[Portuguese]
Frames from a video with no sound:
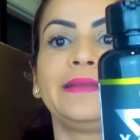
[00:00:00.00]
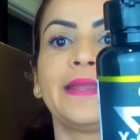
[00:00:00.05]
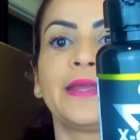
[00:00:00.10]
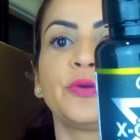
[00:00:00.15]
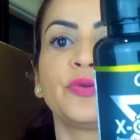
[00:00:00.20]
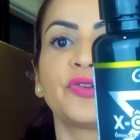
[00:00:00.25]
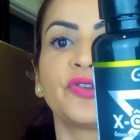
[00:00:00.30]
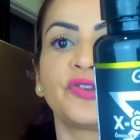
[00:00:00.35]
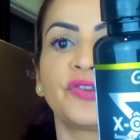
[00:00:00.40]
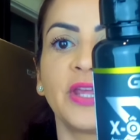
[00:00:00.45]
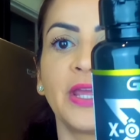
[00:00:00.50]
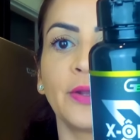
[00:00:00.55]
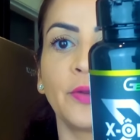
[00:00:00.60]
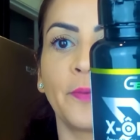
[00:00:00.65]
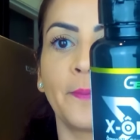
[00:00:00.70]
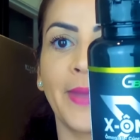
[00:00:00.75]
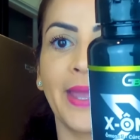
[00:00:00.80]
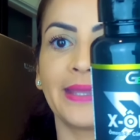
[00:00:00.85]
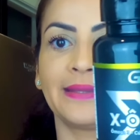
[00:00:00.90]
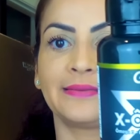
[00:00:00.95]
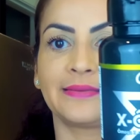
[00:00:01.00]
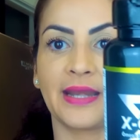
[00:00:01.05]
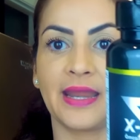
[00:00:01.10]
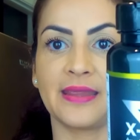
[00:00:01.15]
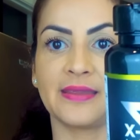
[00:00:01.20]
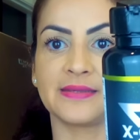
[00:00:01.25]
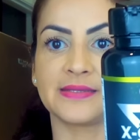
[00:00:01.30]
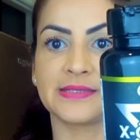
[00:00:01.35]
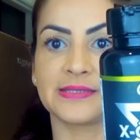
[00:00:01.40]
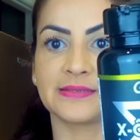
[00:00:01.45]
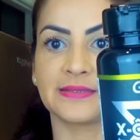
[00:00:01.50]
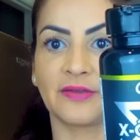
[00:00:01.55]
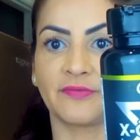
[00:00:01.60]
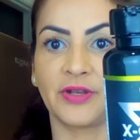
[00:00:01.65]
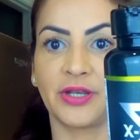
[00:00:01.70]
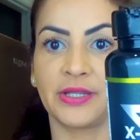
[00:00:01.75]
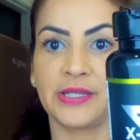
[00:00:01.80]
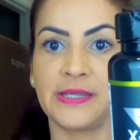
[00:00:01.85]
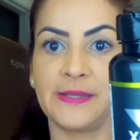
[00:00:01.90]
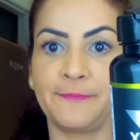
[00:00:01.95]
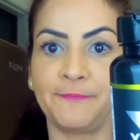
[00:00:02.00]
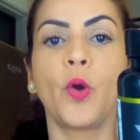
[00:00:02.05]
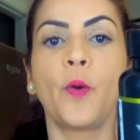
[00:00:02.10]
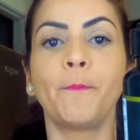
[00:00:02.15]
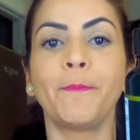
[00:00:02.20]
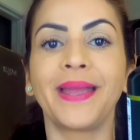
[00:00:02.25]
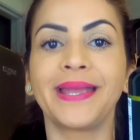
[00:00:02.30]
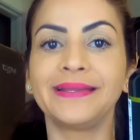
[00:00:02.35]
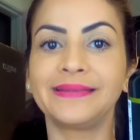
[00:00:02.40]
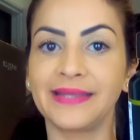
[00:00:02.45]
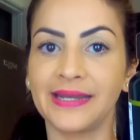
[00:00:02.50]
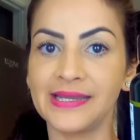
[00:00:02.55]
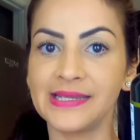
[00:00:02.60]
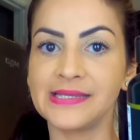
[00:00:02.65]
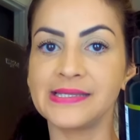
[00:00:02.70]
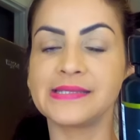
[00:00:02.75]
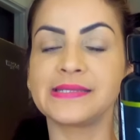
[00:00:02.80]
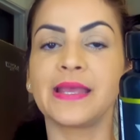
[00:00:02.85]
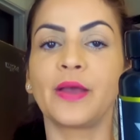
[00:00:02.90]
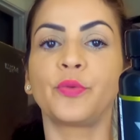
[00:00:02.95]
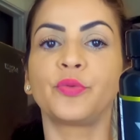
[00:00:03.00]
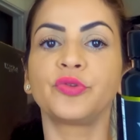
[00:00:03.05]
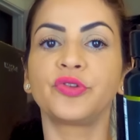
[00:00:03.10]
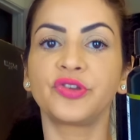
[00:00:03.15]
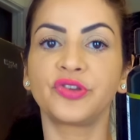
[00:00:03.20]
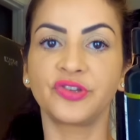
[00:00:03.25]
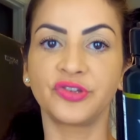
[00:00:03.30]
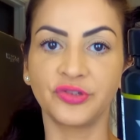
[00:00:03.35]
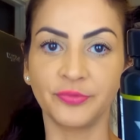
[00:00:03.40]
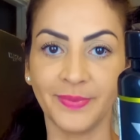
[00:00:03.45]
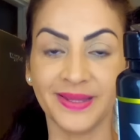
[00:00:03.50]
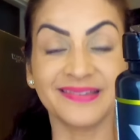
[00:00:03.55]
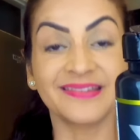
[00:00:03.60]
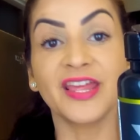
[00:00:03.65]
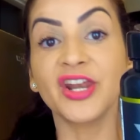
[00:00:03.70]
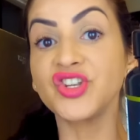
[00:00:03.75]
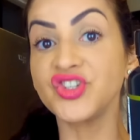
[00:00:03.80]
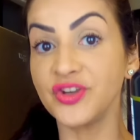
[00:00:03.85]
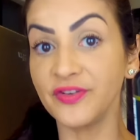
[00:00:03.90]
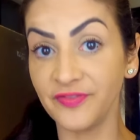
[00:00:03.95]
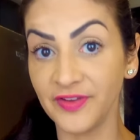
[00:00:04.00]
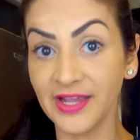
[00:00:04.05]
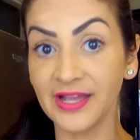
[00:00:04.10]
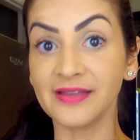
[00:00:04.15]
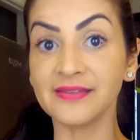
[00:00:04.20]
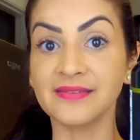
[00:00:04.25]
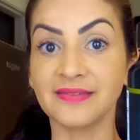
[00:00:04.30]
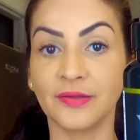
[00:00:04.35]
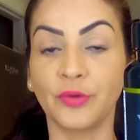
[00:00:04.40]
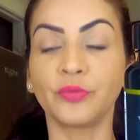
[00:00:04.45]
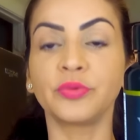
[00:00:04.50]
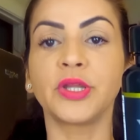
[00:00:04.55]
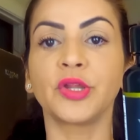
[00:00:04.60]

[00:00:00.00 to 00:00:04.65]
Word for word: tem o selo MEG3, tá vendo aqui? MEG3 é um, uma certificação